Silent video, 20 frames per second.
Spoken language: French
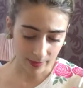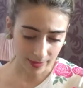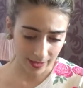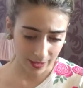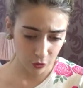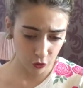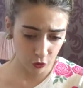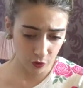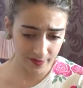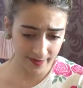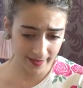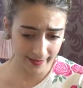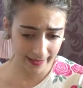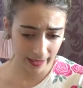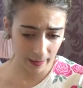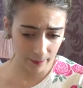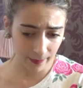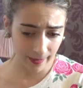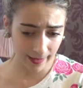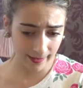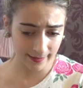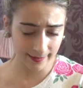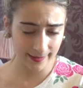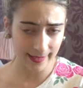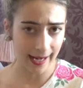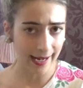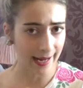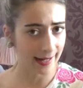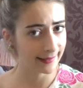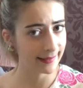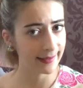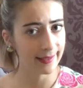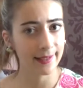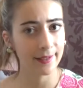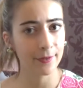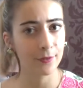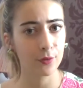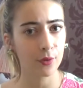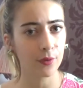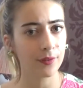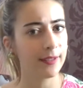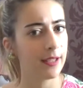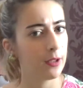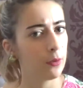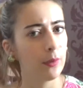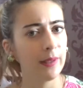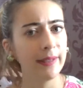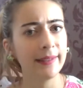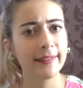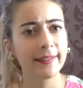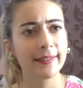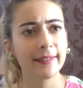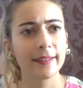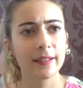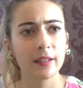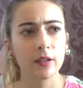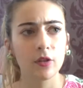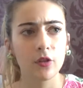je sais qu'elle passe à la télé sur D8,